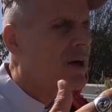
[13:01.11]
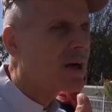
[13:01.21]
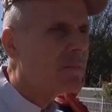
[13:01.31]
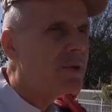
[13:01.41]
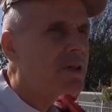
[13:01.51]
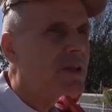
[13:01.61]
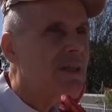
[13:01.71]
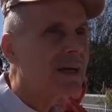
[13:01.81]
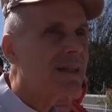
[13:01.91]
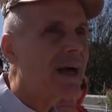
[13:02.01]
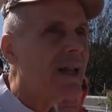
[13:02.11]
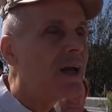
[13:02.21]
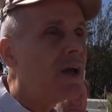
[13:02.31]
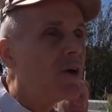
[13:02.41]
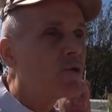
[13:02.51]
программисты и так
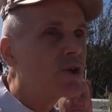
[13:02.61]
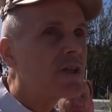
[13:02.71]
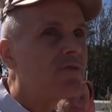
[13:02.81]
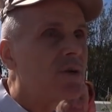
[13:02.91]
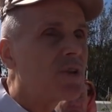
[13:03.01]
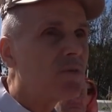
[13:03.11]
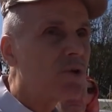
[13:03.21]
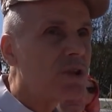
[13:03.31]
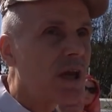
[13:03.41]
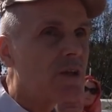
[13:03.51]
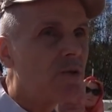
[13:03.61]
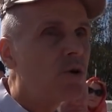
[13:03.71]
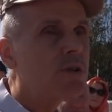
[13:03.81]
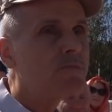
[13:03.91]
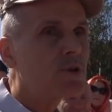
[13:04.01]
далее, уже давным-давно знают.
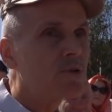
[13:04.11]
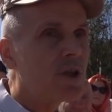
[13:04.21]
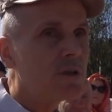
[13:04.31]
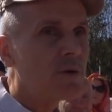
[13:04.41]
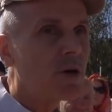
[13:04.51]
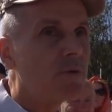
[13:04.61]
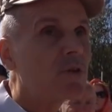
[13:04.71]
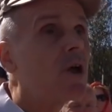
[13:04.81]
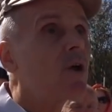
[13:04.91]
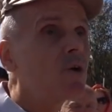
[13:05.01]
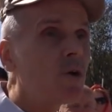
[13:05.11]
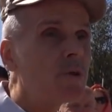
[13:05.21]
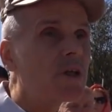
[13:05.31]
То есть по студентам рекомендуют. Кроме